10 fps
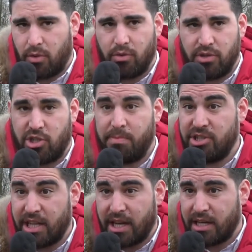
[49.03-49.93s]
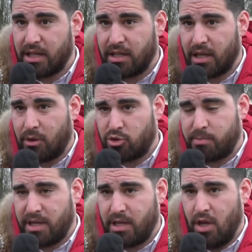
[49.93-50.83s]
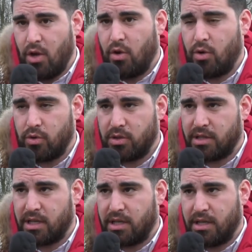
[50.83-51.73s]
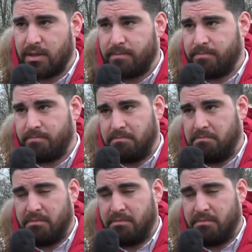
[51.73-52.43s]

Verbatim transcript: noch unsere Spielstärke dann ausspielen und ähm,